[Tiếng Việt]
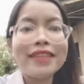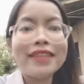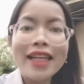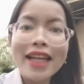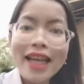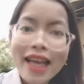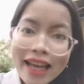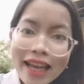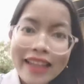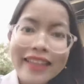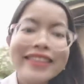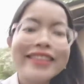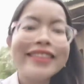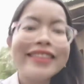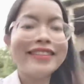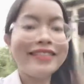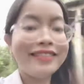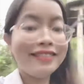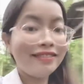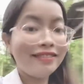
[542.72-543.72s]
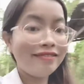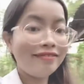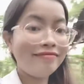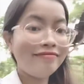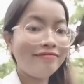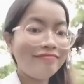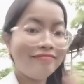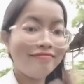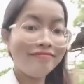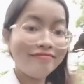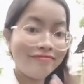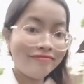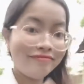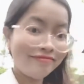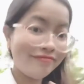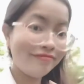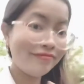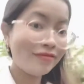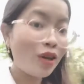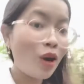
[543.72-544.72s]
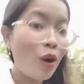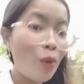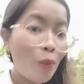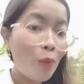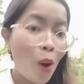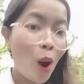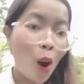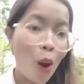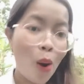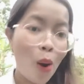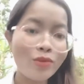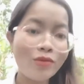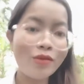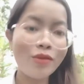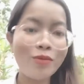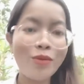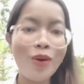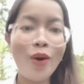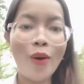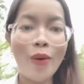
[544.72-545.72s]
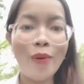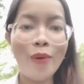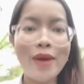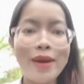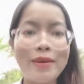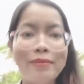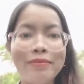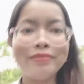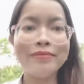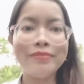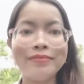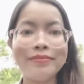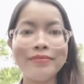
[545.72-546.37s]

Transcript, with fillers: vách lá ủng hộ ủng hộ em